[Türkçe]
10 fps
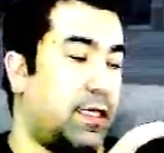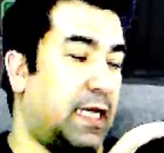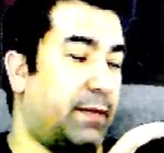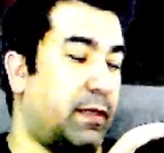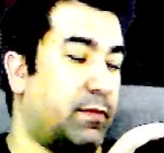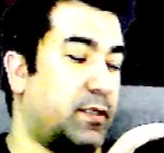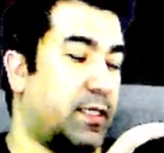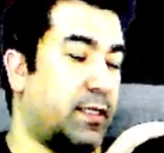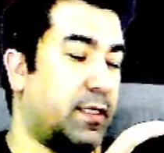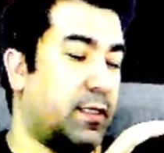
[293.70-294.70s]
Hemen bir
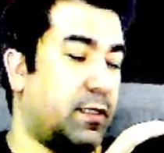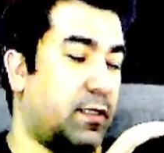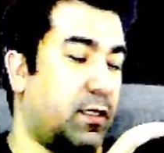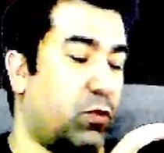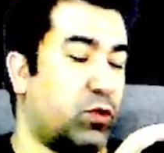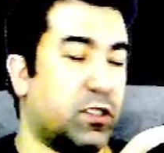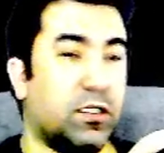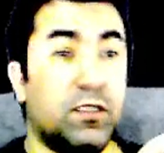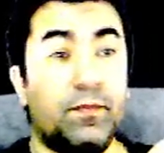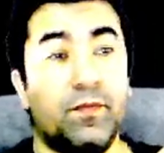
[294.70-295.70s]
tane D3
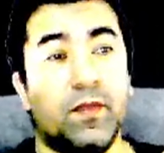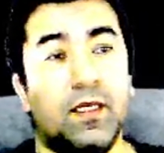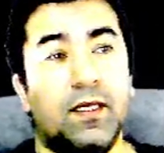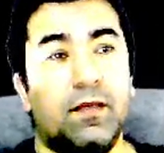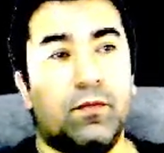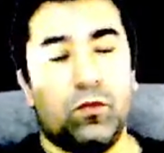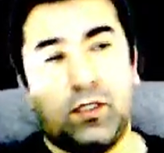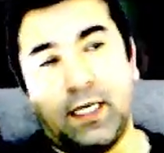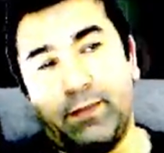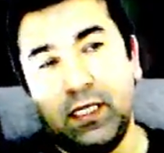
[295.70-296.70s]
atalım.
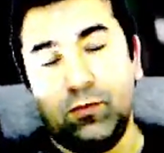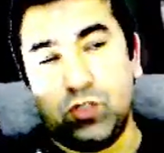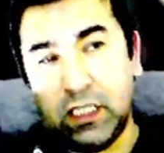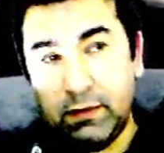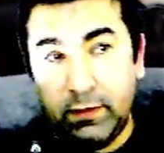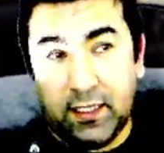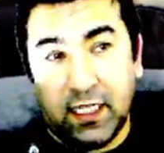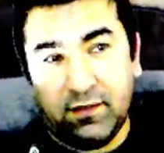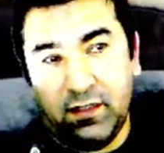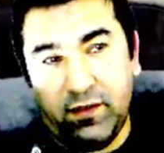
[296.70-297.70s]
Benim üzerime bir
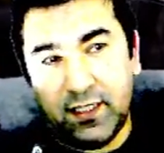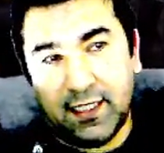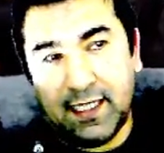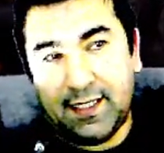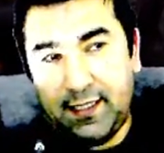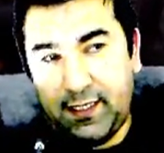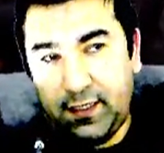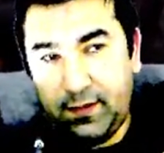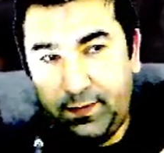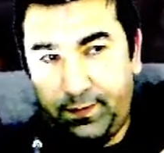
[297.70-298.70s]
takviye verecek arkadaşlar.